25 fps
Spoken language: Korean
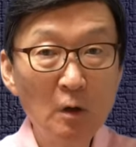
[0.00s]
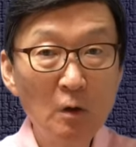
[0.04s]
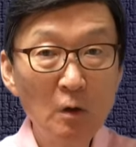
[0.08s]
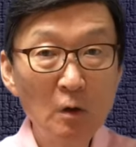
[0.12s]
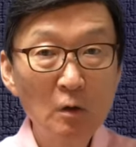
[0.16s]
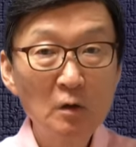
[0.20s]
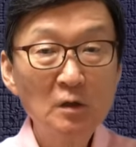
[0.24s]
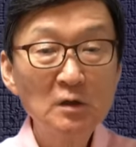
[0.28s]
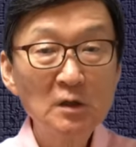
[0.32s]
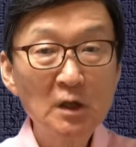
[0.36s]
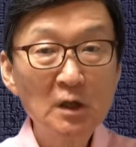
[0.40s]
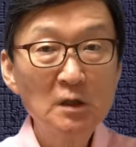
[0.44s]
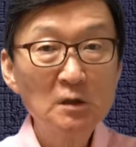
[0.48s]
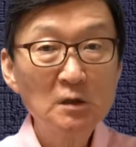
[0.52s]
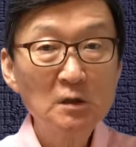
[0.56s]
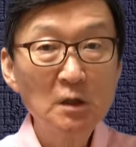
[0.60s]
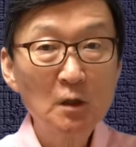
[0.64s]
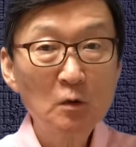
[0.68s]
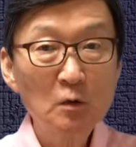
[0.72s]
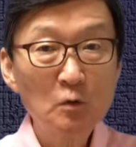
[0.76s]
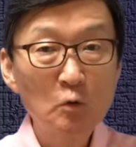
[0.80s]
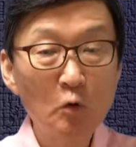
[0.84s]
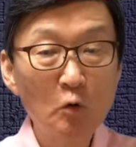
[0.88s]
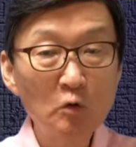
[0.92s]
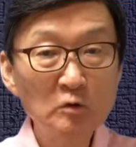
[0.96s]
그냥 이렇게
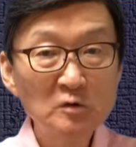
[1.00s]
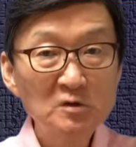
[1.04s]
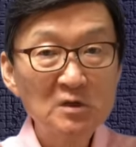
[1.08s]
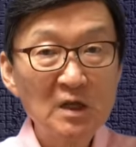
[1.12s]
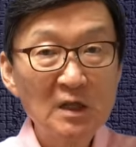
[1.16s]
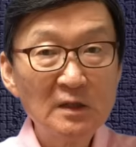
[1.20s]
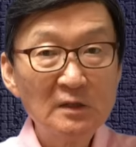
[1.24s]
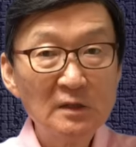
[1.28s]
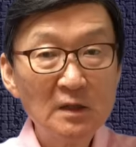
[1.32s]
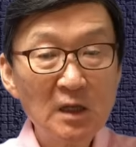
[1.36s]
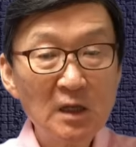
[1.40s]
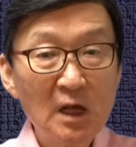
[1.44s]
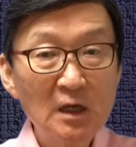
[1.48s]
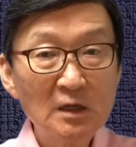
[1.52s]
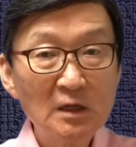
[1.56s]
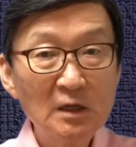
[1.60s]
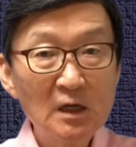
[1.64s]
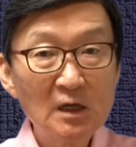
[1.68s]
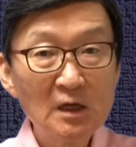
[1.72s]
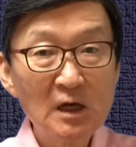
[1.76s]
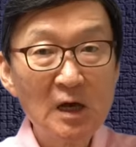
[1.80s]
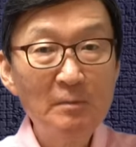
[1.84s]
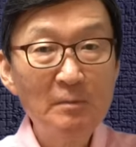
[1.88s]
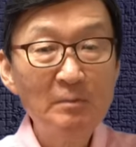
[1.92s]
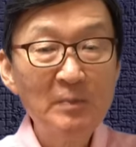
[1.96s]
공산당의
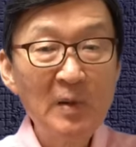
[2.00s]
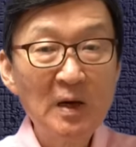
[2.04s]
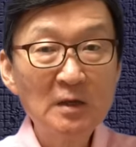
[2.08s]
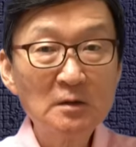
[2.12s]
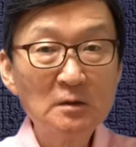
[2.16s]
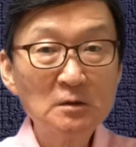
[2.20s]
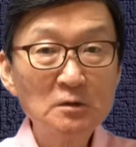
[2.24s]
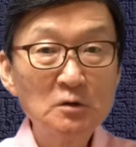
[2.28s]
간판은